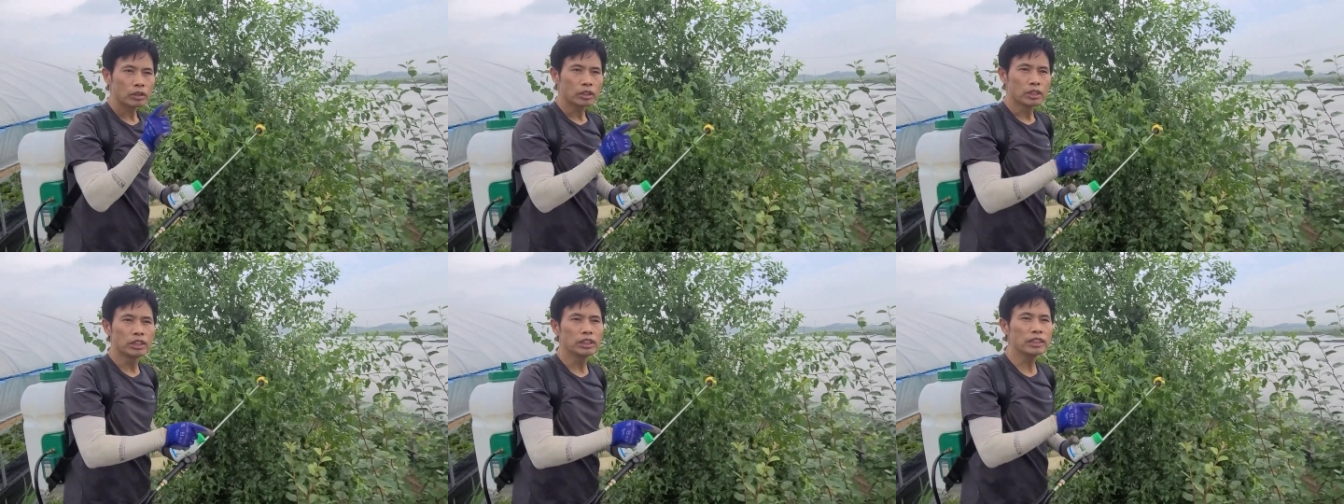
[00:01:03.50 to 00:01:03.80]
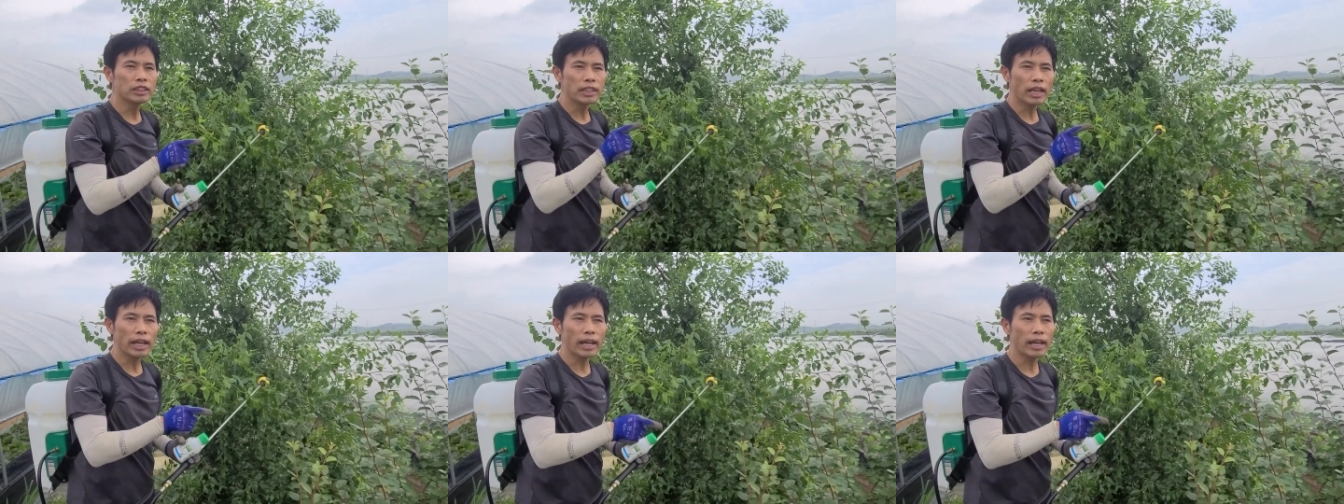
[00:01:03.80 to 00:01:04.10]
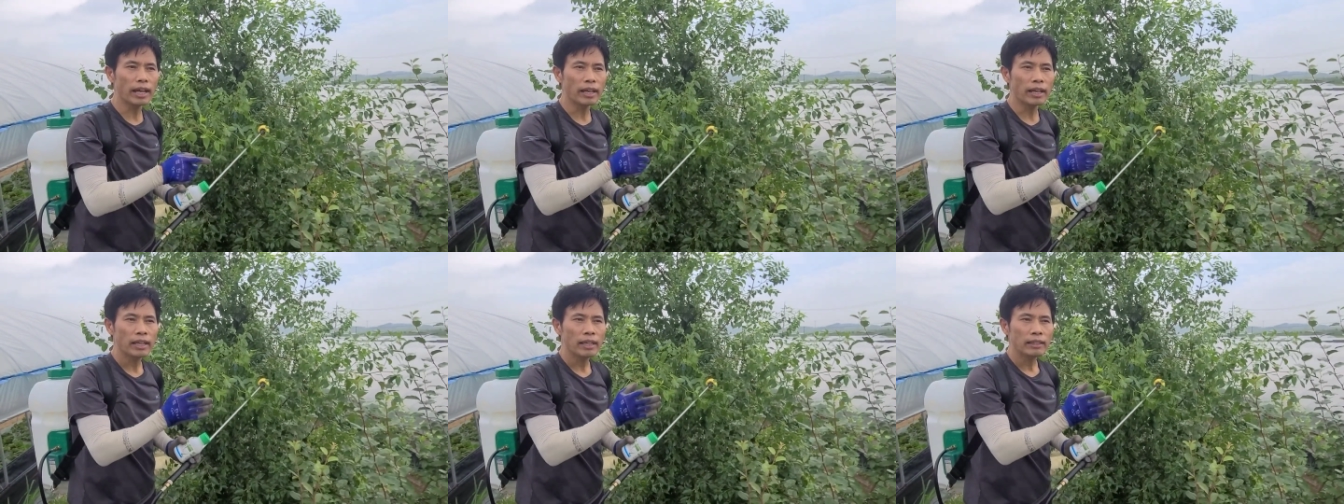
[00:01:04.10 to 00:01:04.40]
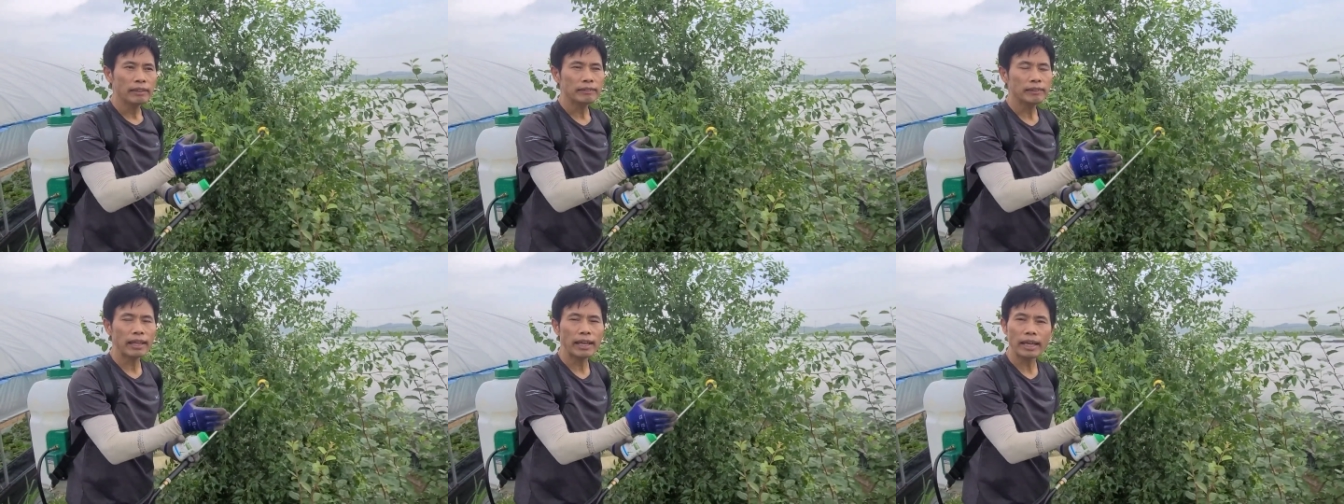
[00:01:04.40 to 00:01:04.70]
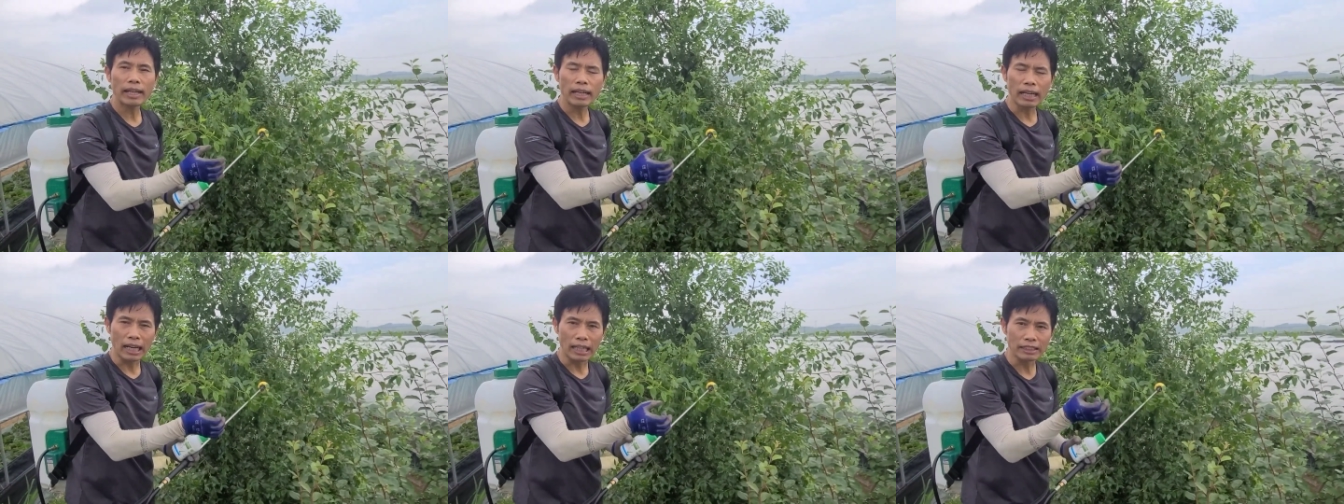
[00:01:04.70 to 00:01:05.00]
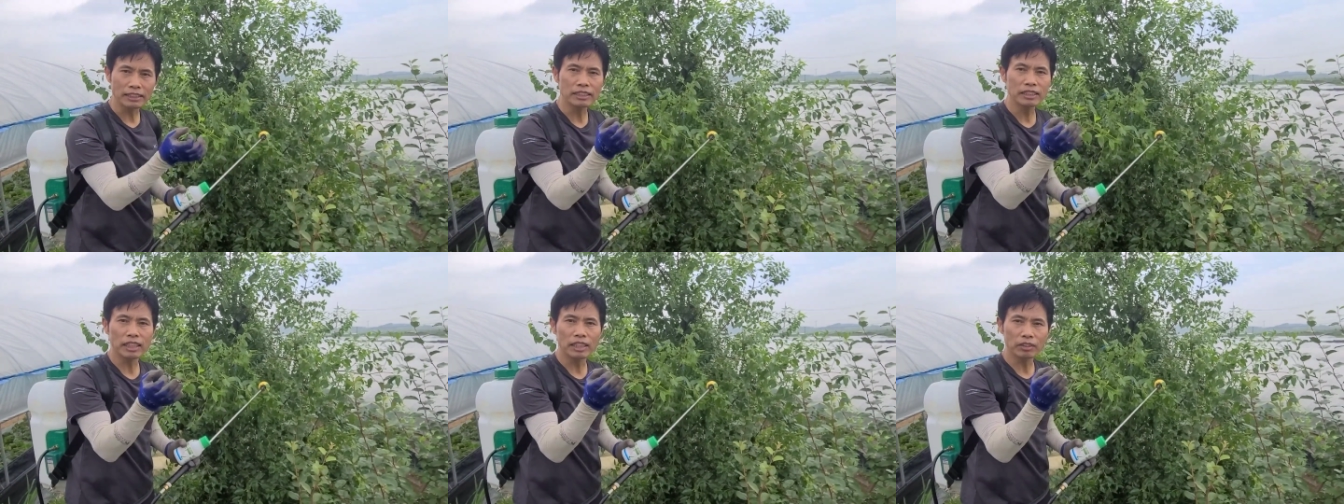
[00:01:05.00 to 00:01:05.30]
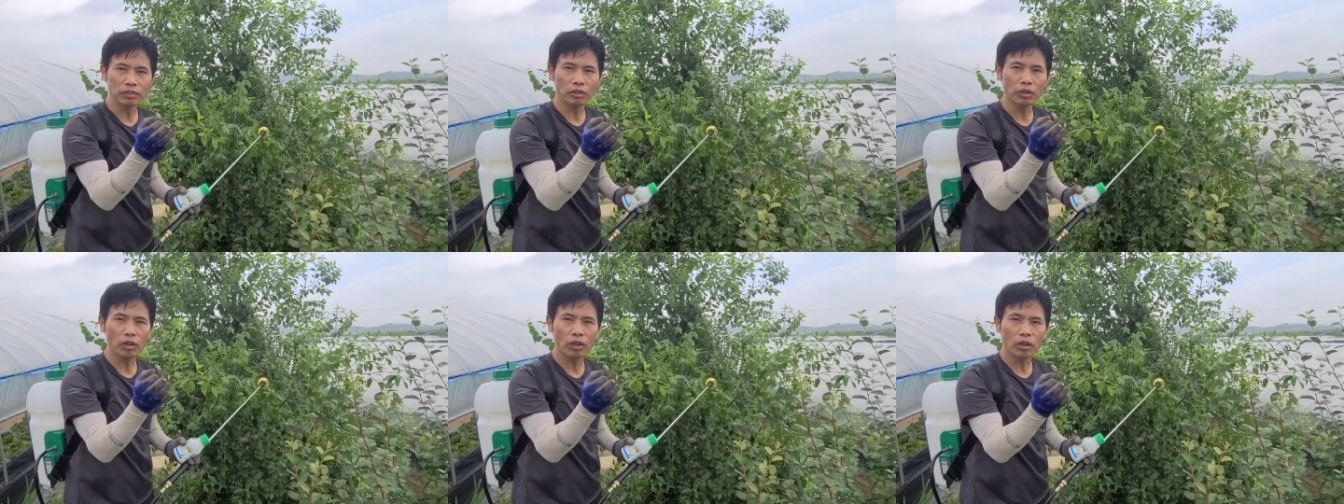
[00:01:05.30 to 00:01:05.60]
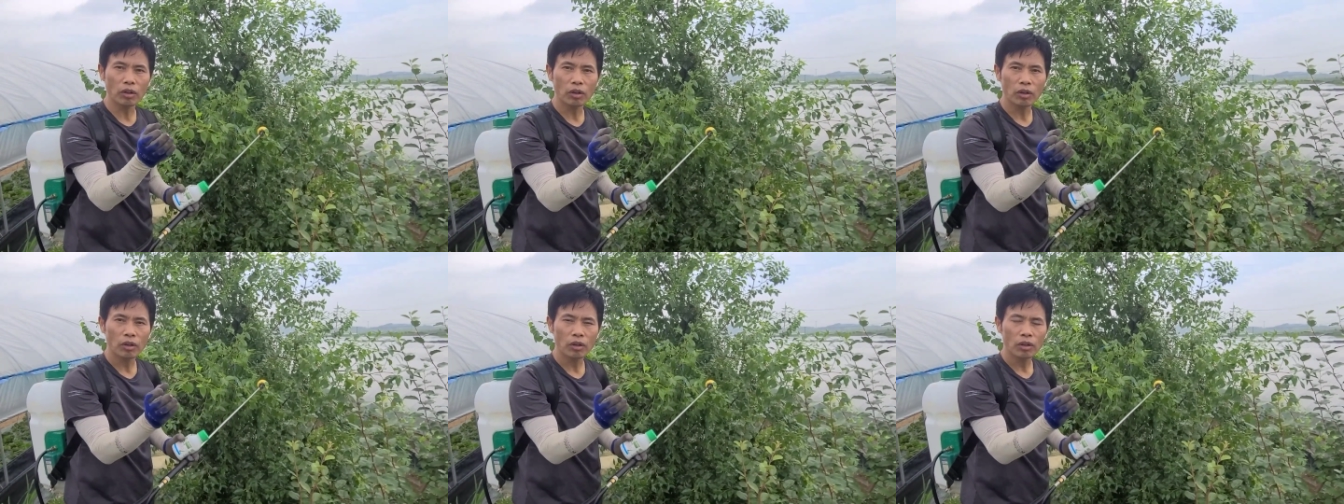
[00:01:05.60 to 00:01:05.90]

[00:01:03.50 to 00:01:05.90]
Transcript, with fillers: 그 해 세 가지에서